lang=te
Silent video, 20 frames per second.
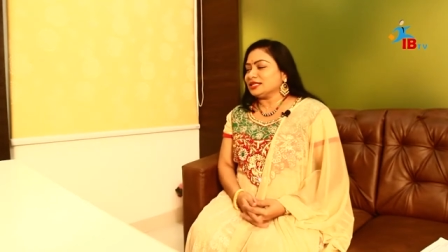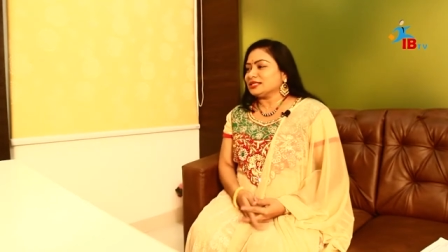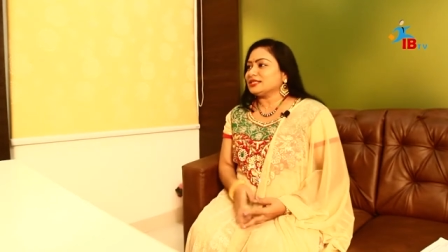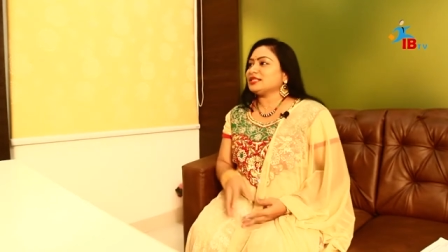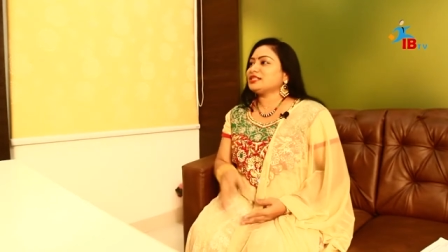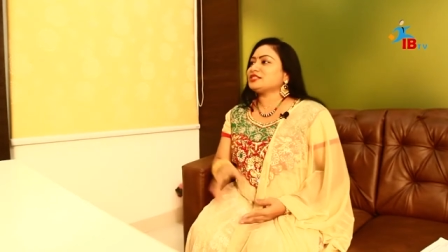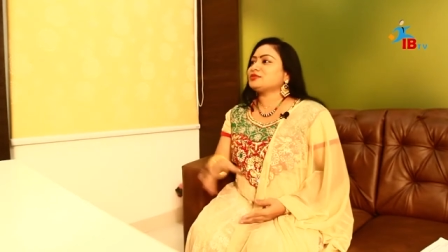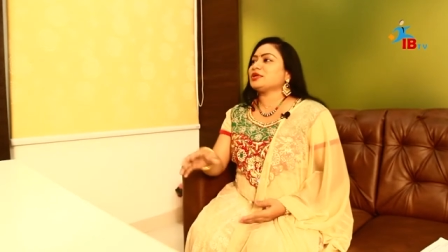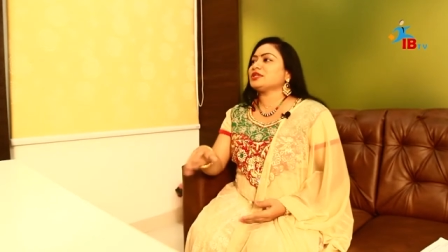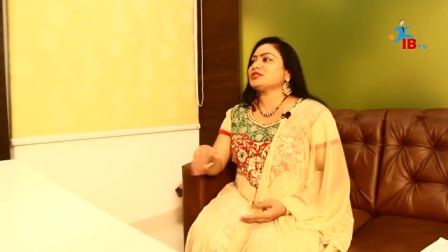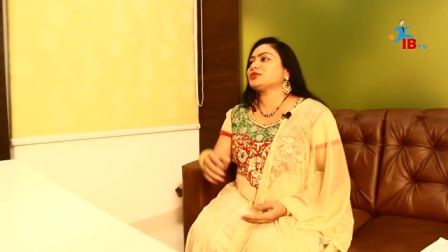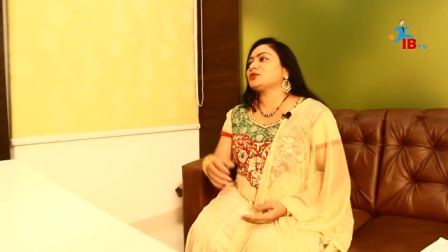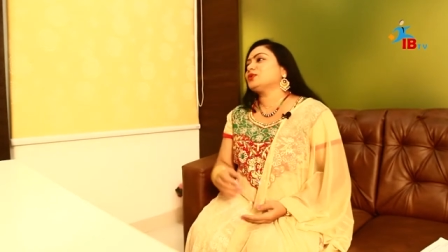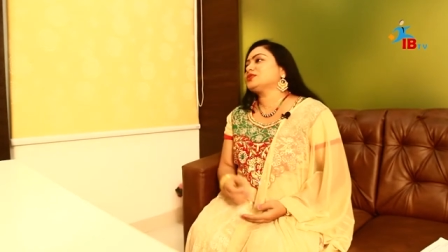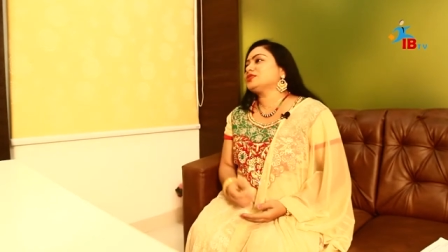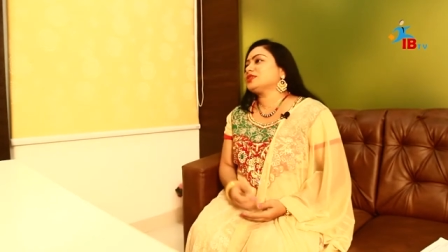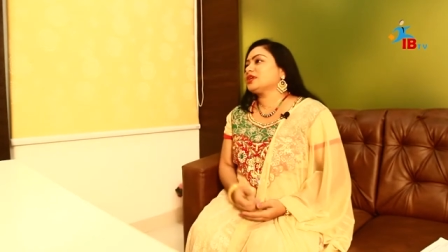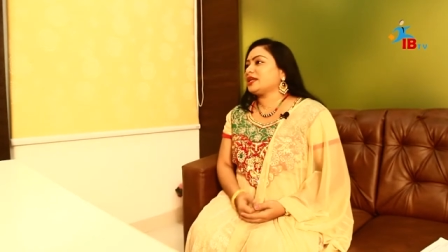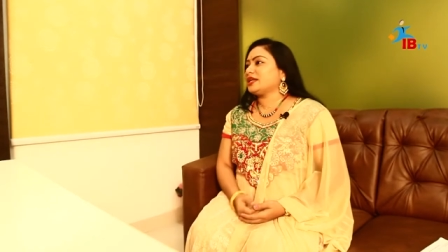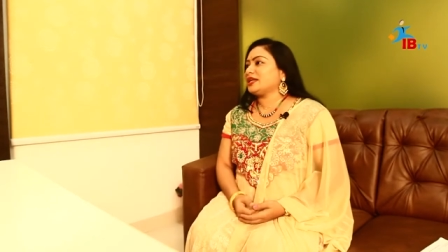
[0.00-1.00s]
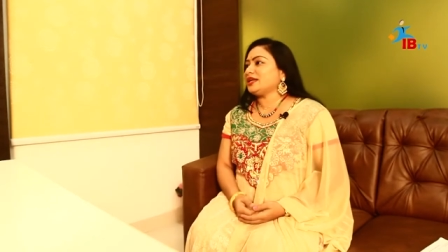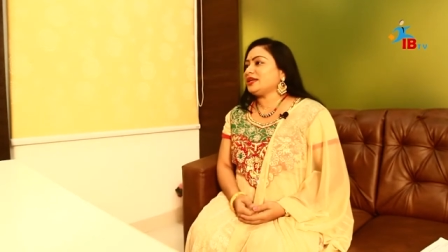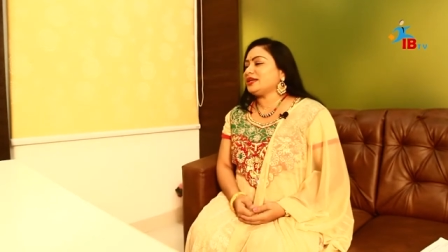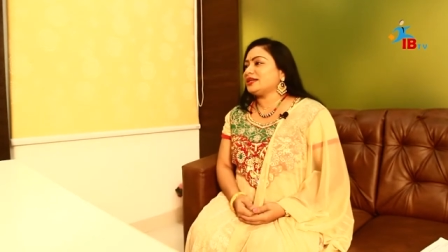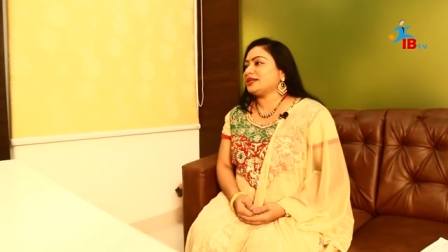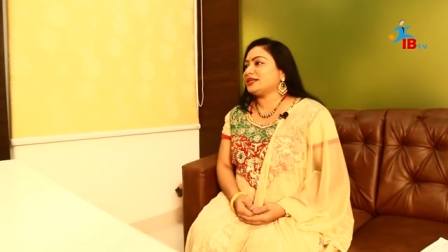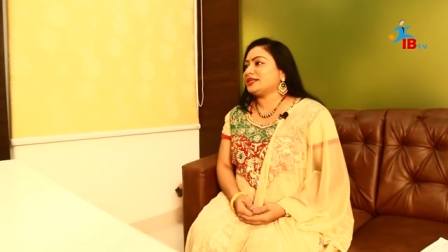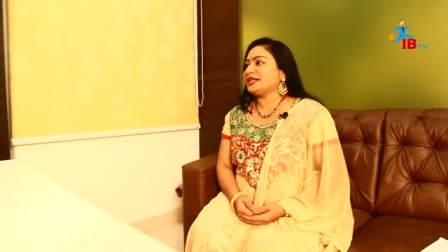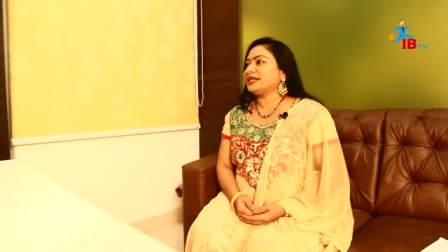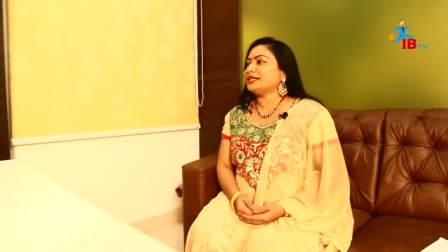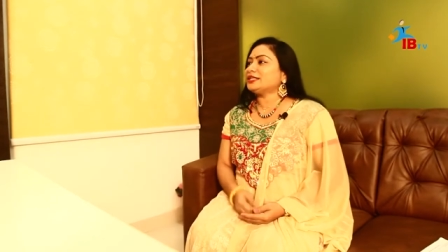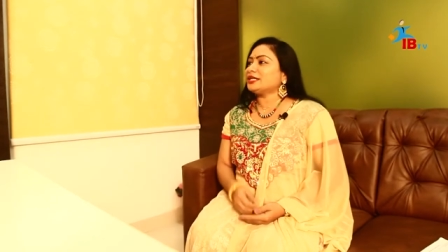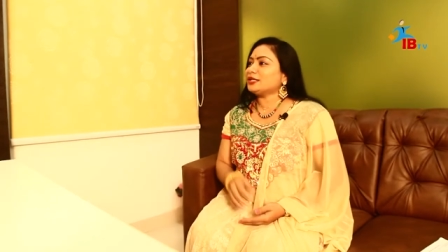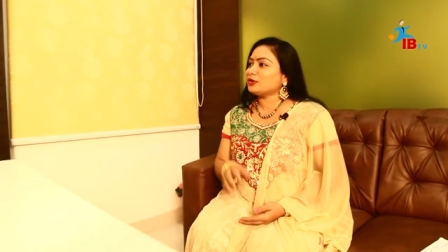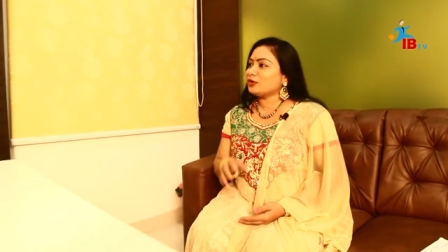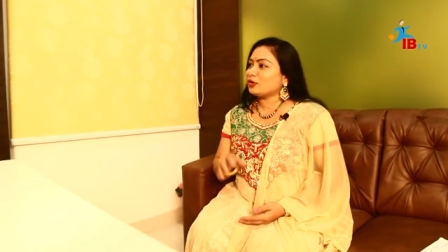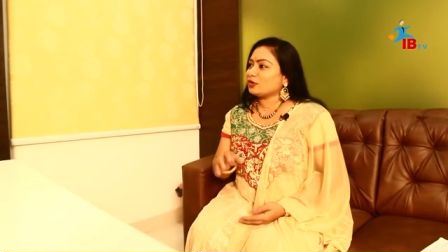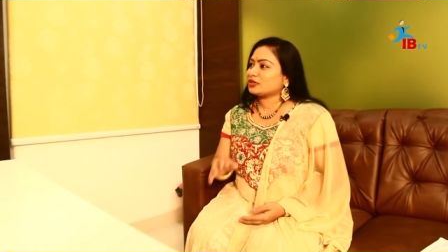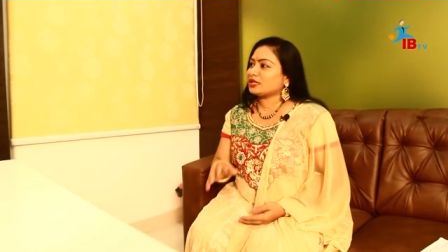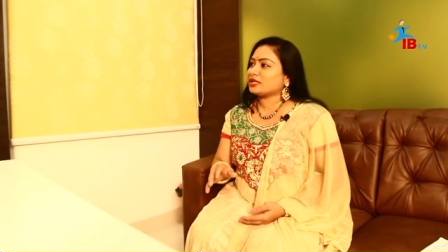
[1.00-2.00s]
సిక్స్ మంత్స్కి ఒకసారి డెంటల్
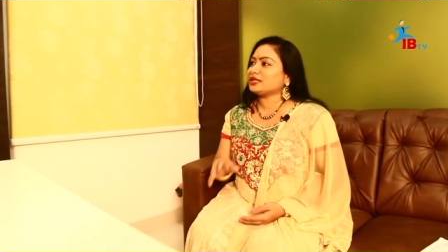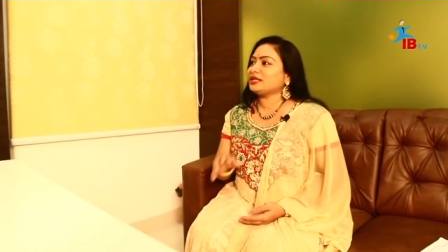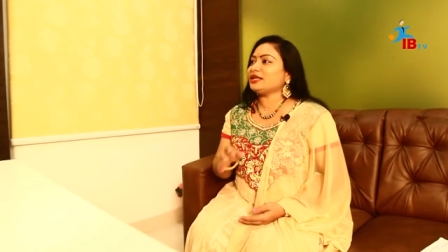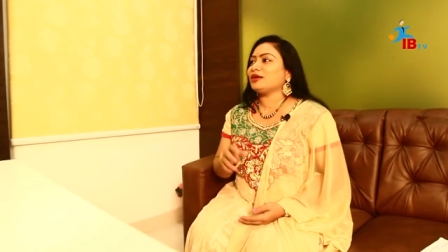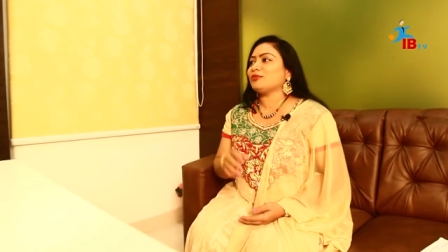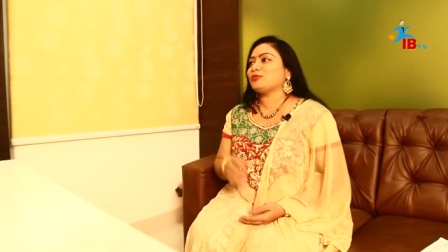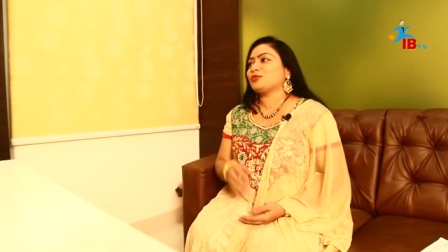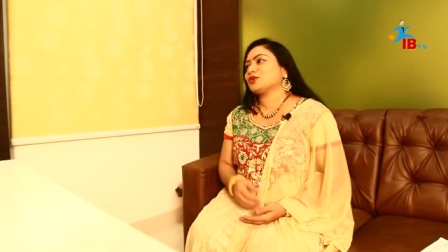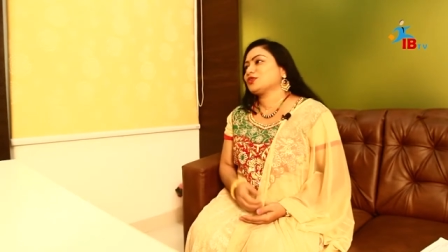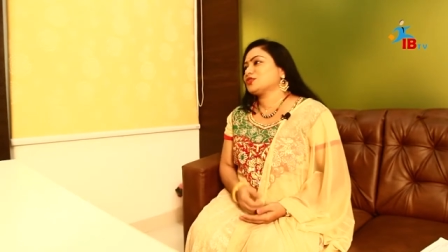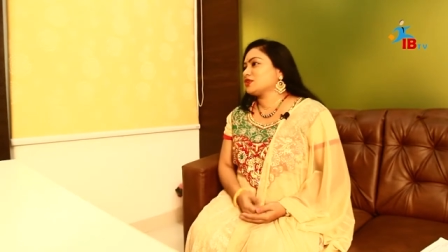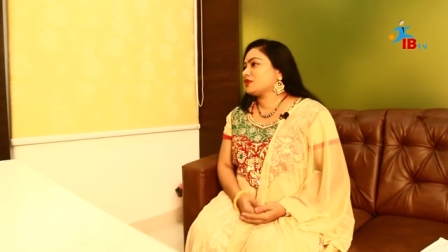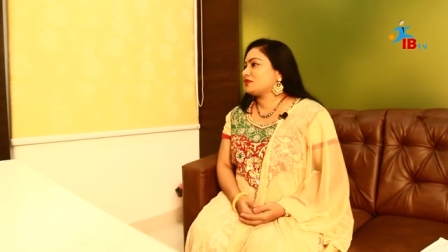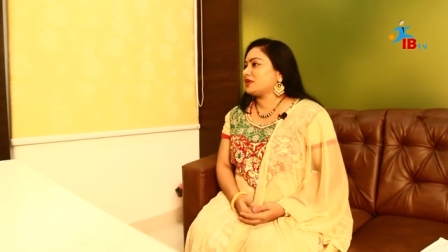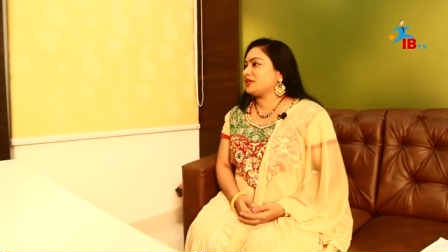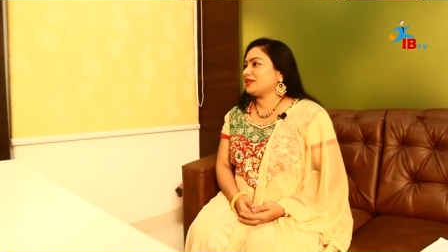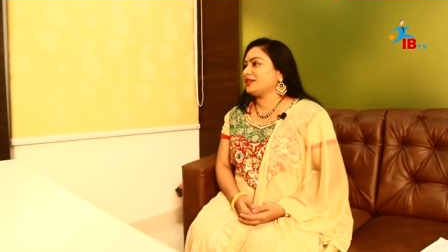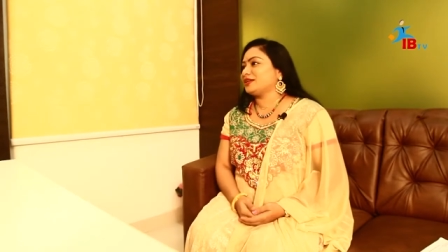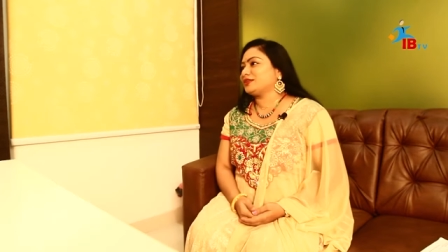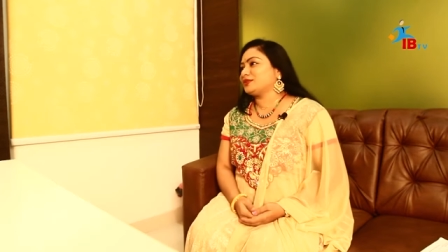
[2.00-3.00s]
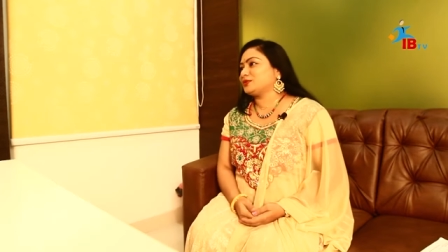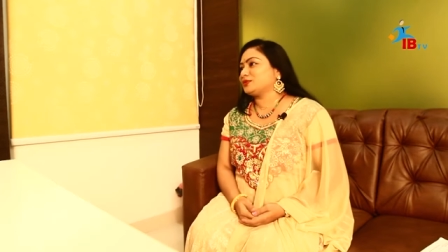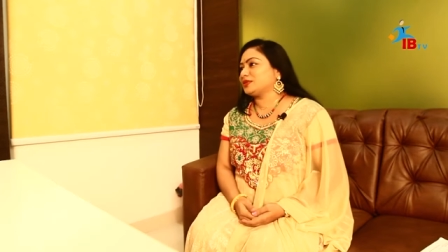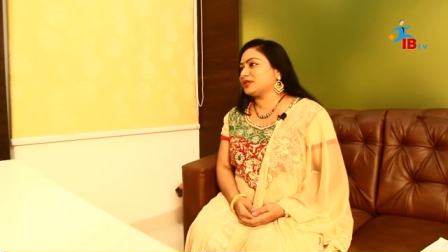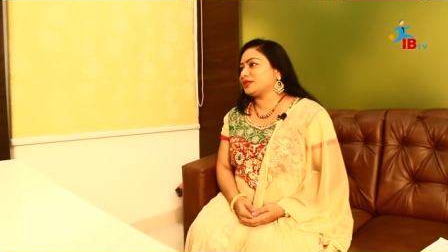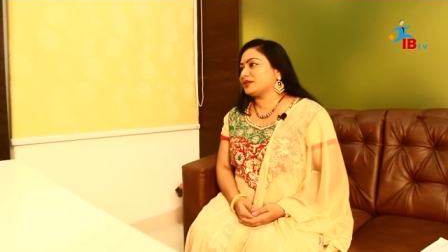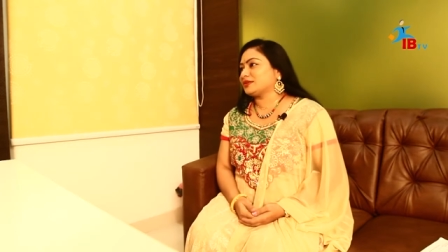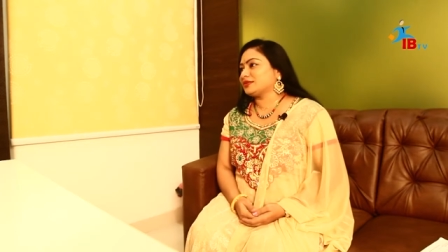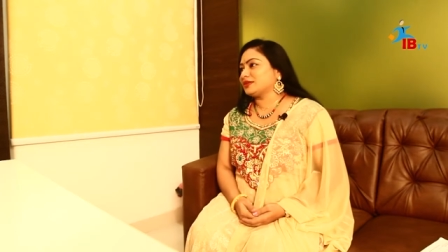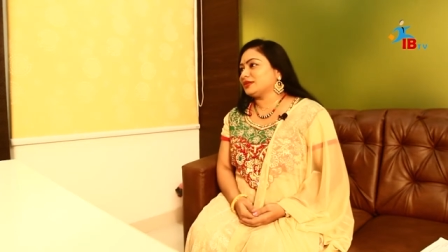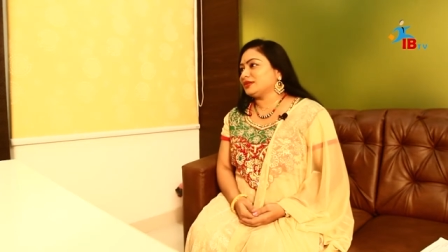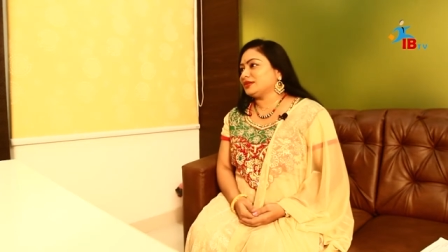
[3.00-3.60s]
డాక్టర్ని అప్రోచ్ అవ్వాలి అంటుంటారు